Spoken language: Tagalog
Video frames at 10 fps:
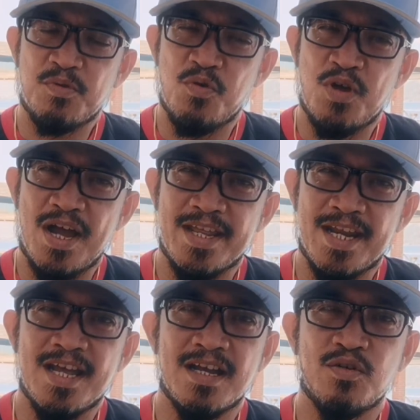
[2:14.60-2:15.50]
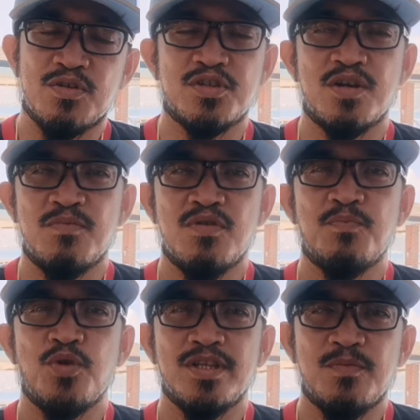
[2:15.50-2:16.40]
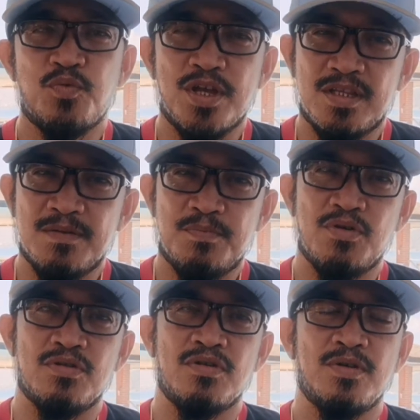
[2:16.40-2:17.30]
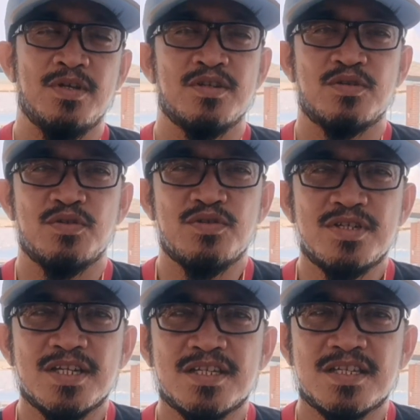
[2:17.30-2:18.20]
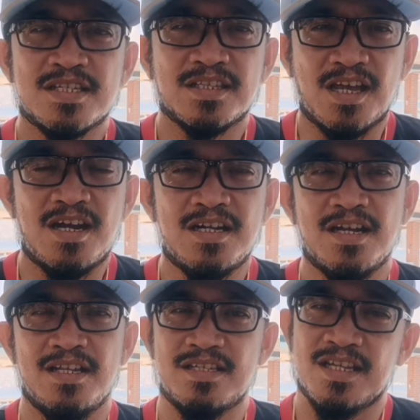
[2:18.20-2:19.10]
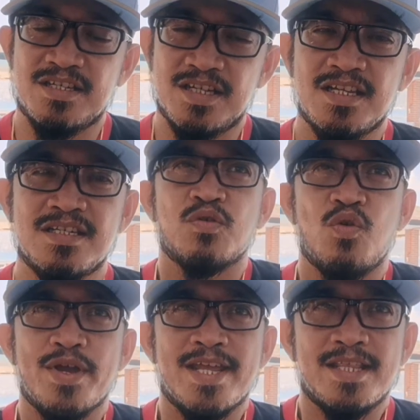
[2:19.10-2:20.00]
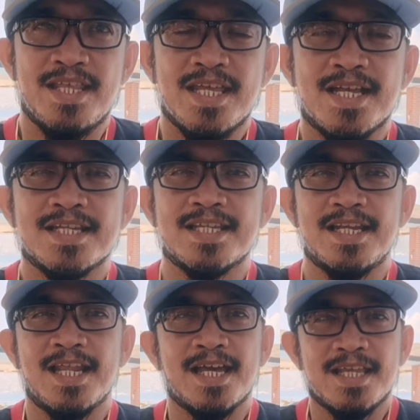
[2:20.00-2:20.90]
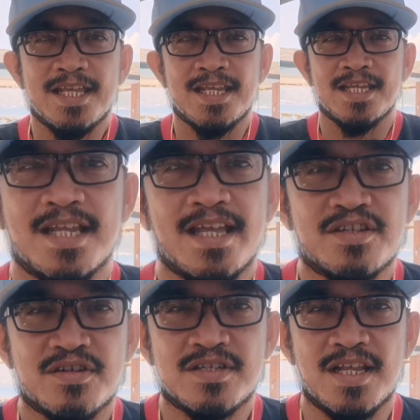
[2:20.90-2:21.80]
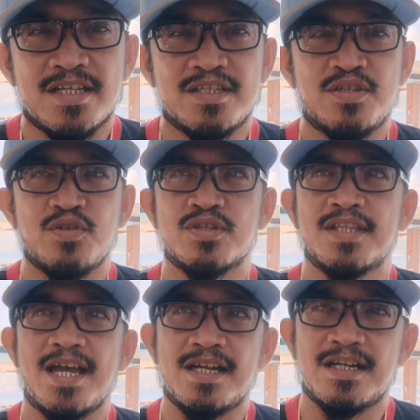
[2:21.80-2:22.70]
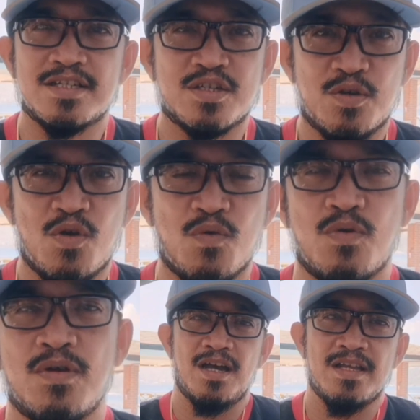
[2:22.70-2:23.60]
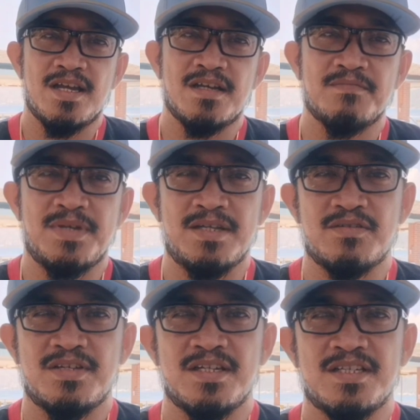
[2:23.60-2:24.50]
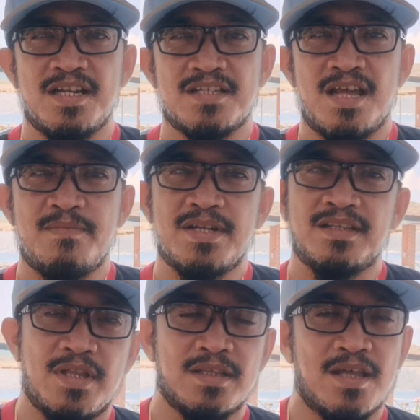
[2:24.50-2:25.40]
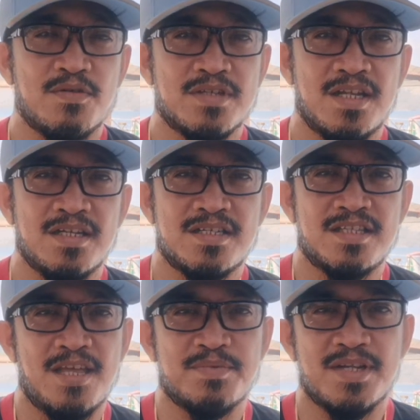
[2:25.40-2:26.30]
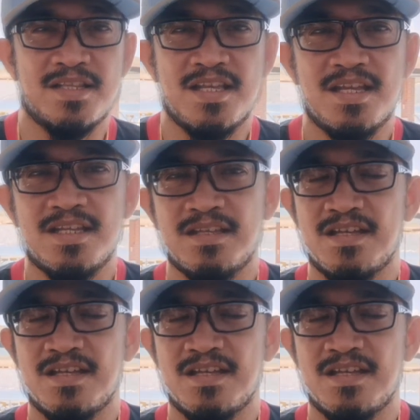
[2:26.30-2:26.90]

Kung yan ang concern mo, pwedeng pwede po, no? So, you just start. I suggest, kung hindi ka sanay sa exercise, you start slow. Ayan, mayroon sila sinasabi na 10,000 steps a day.